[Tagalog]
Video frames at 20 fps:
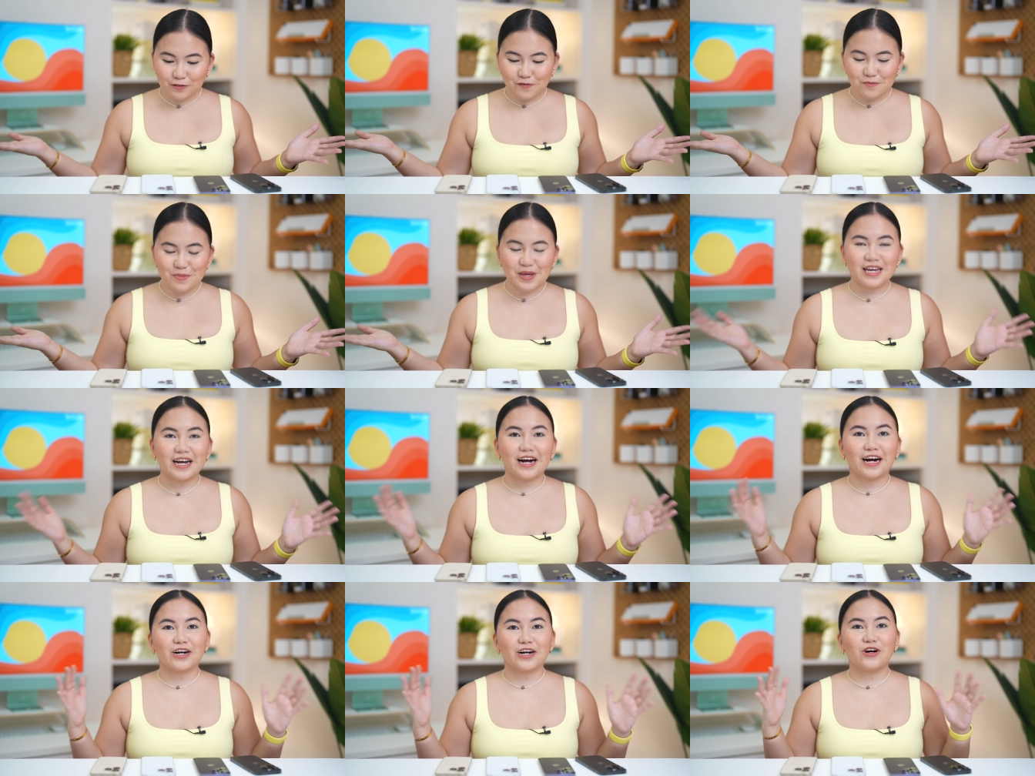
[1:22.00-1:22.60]
of
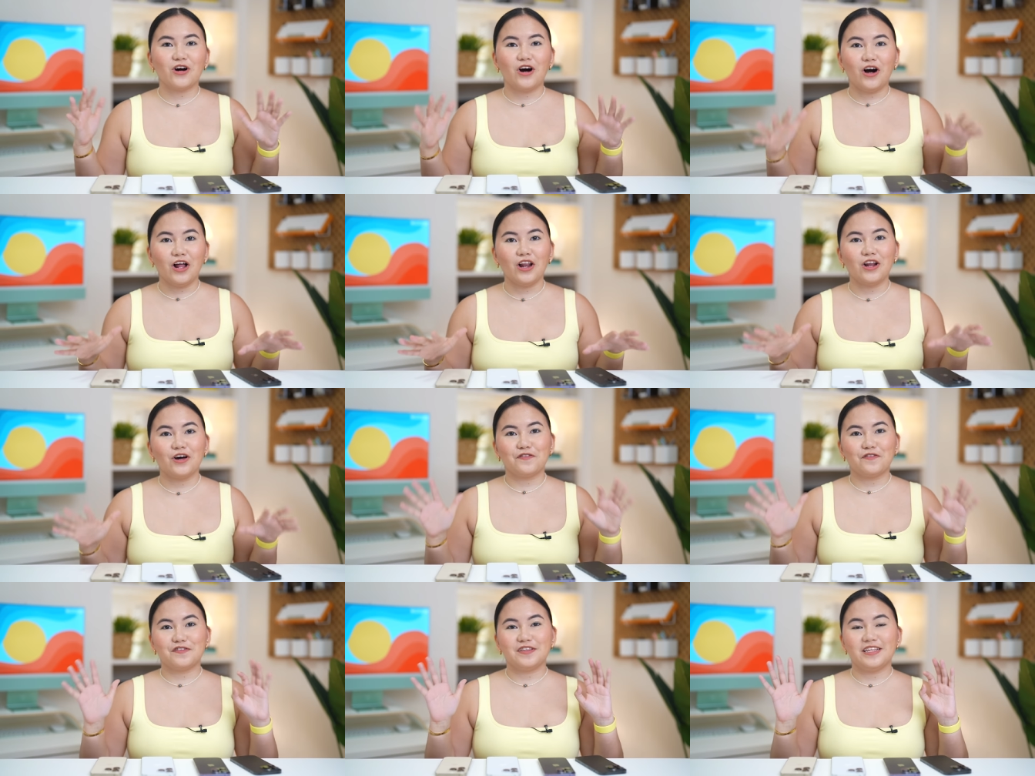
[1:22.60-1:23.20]
me are all
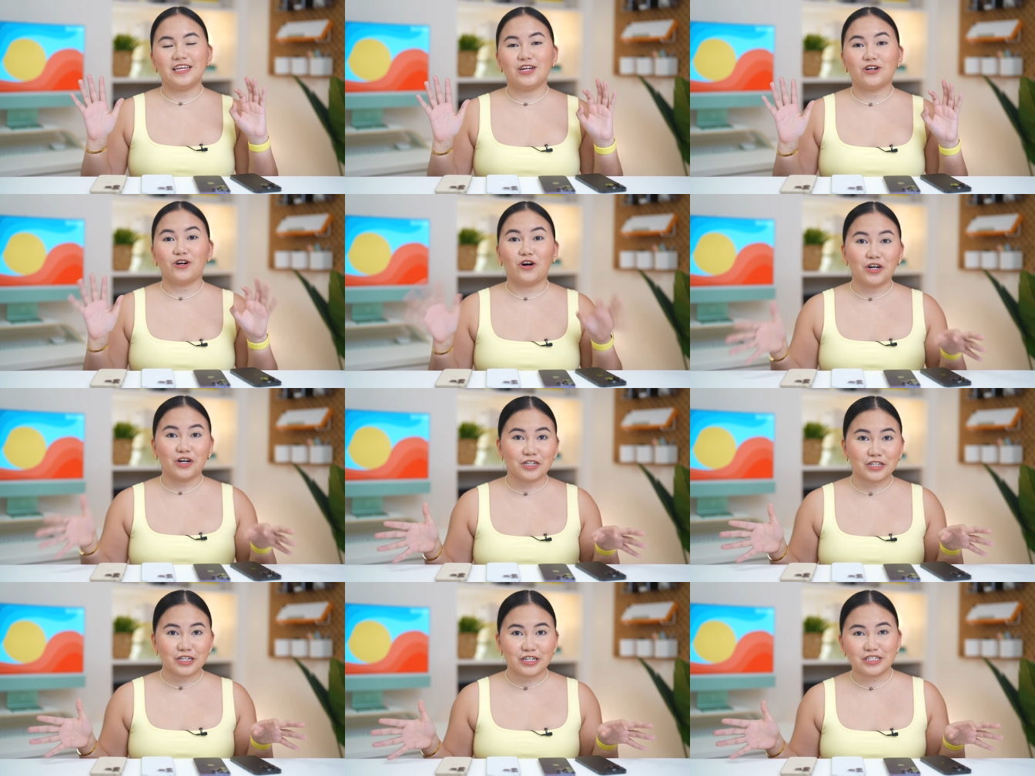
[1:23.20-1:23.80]
of the
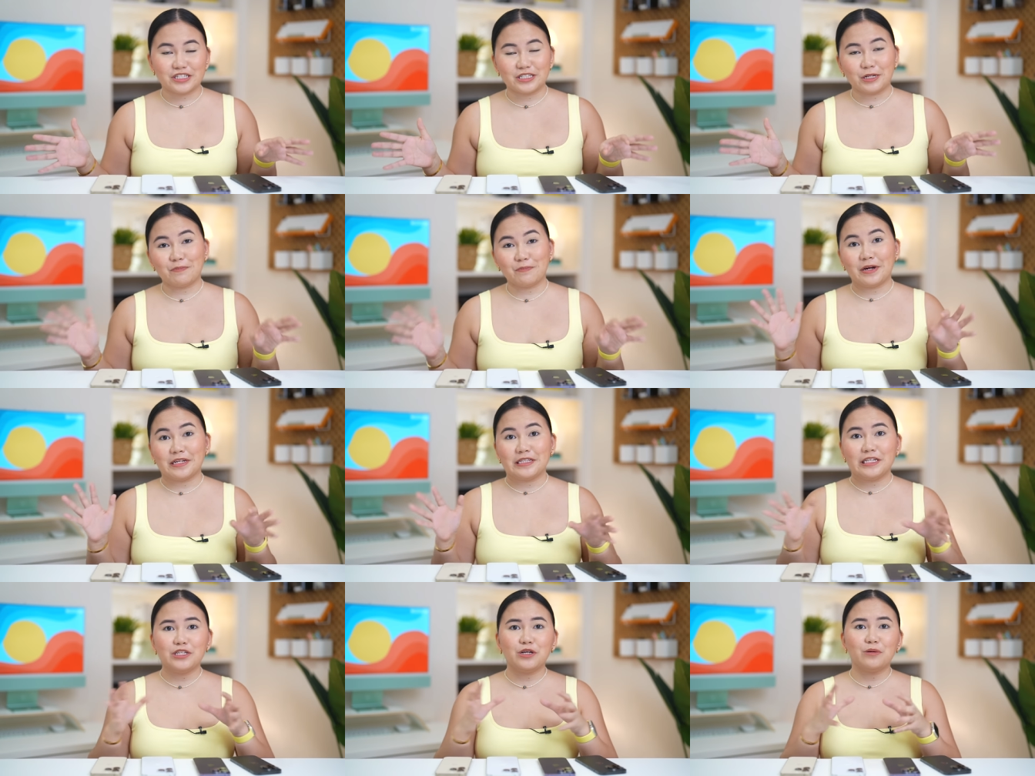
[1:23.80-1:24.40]
colors na
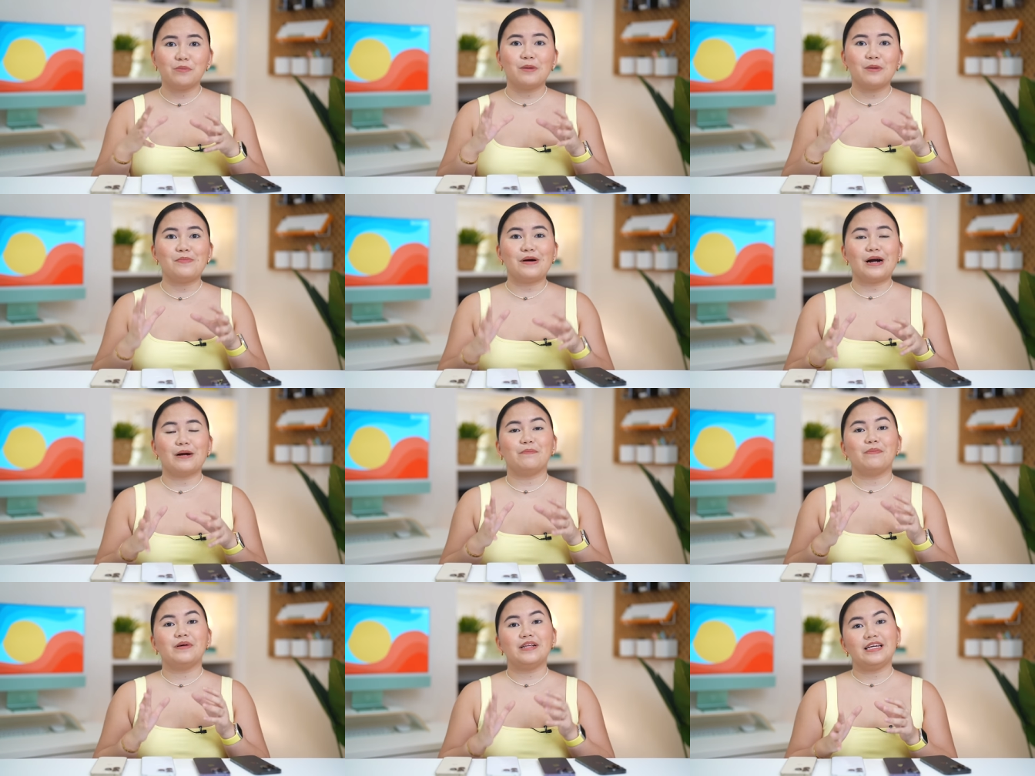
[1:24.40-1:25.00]
pwede nyo
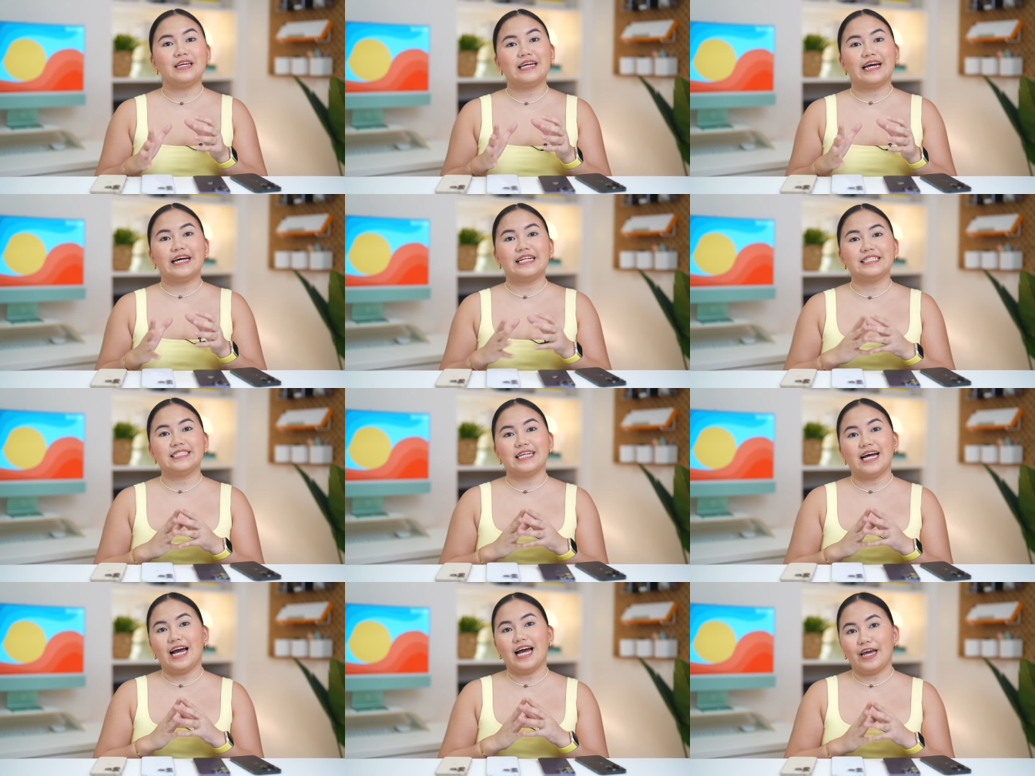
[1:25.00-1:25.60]
mapagpilian
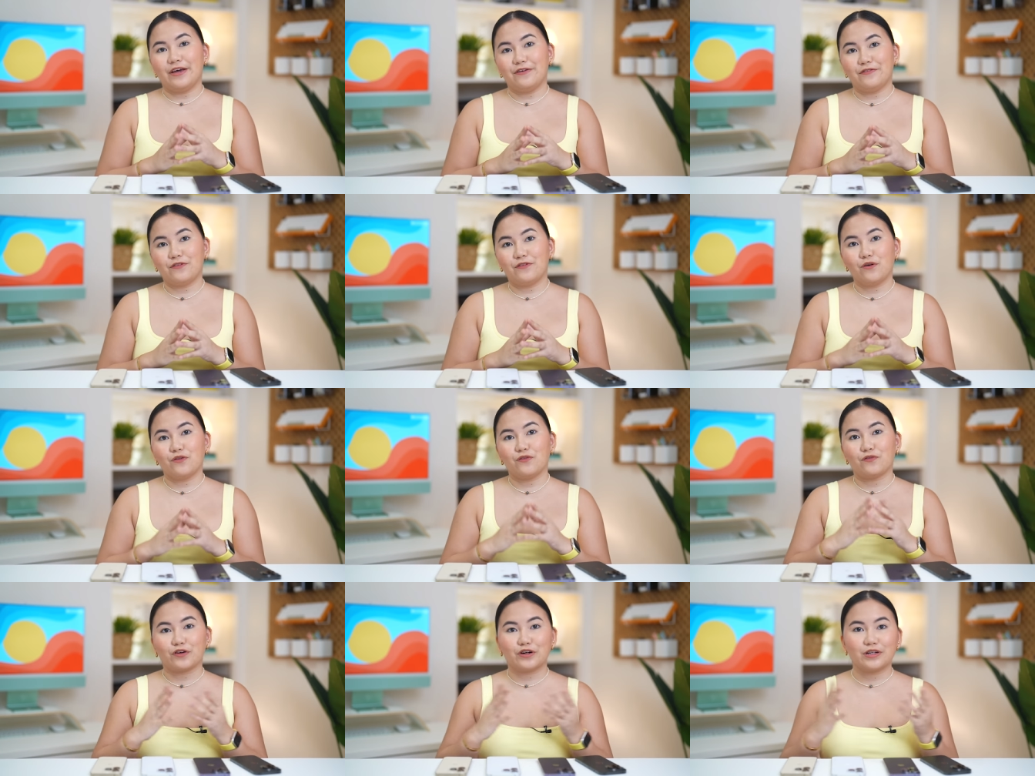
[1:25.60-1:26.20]
sa
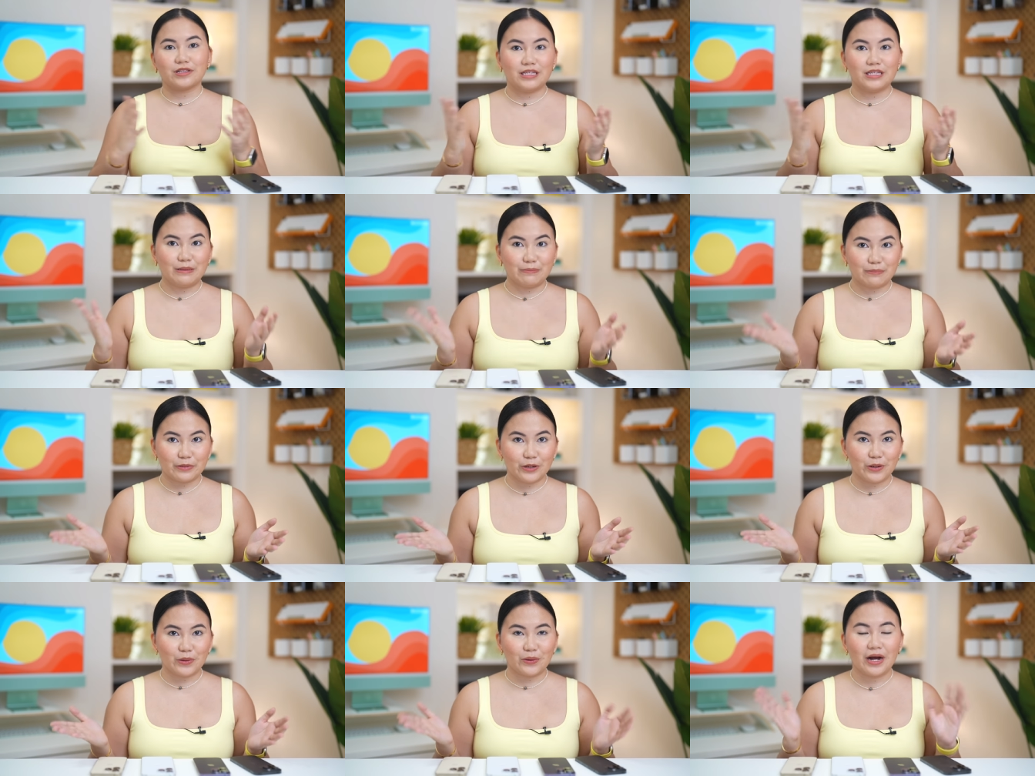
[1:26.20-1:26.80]
iPhone 14
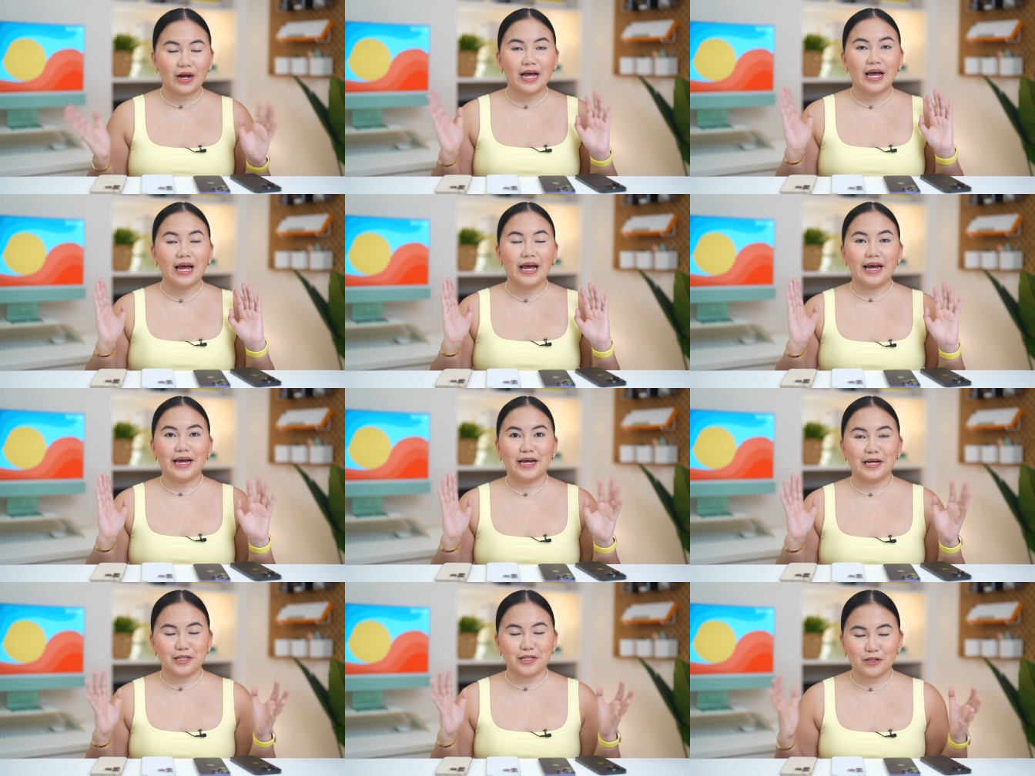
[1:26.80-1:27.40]
Pro
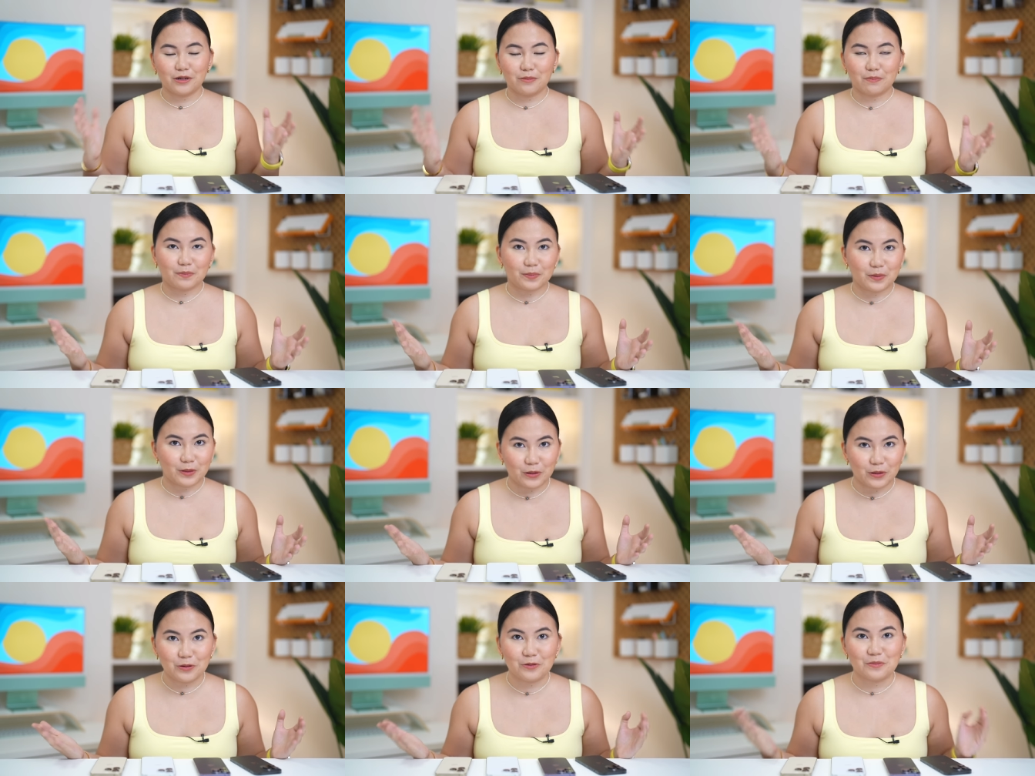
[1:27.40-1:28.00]
and the
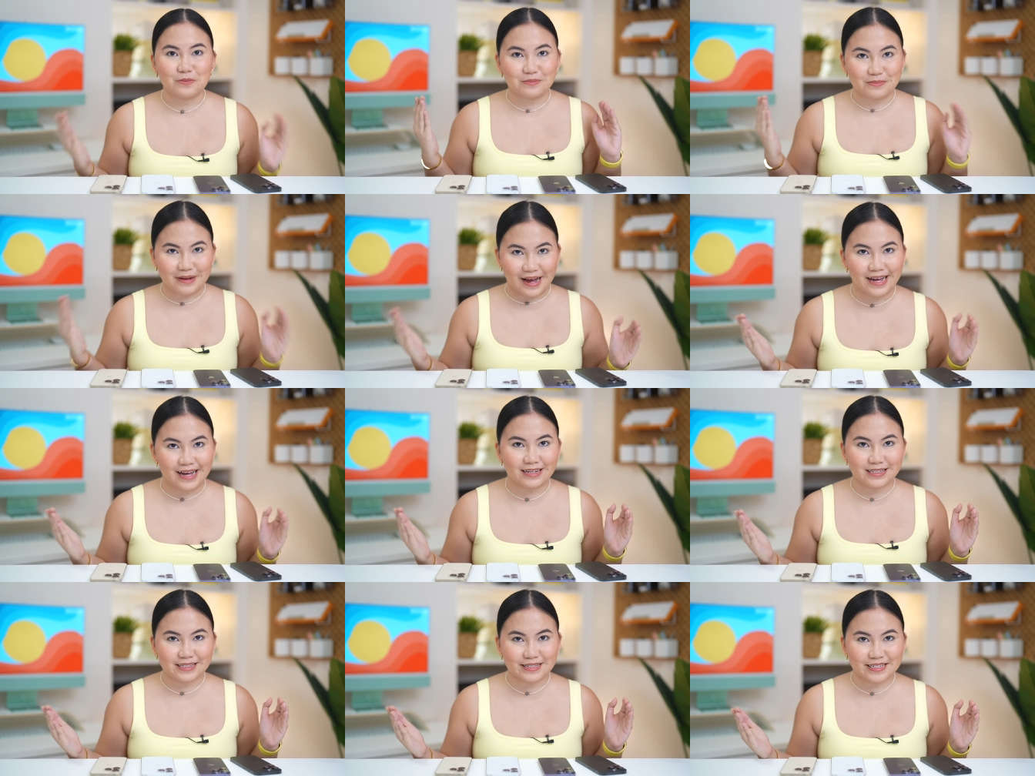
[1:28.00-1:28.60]
Pro
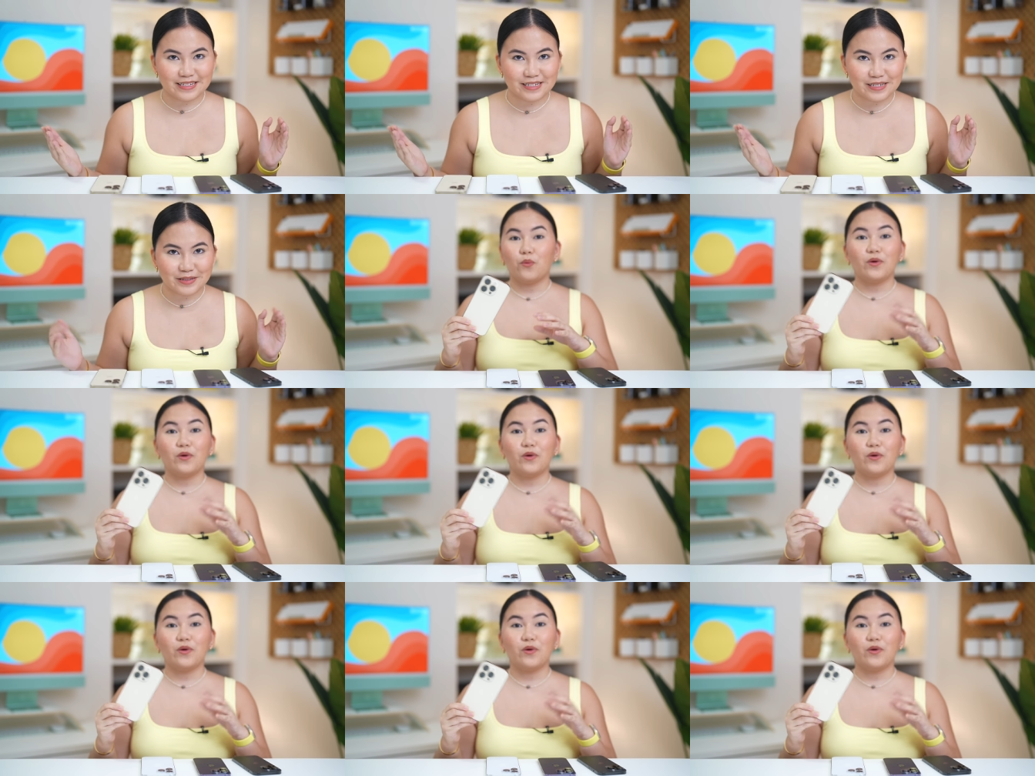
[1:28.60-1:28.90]
Max.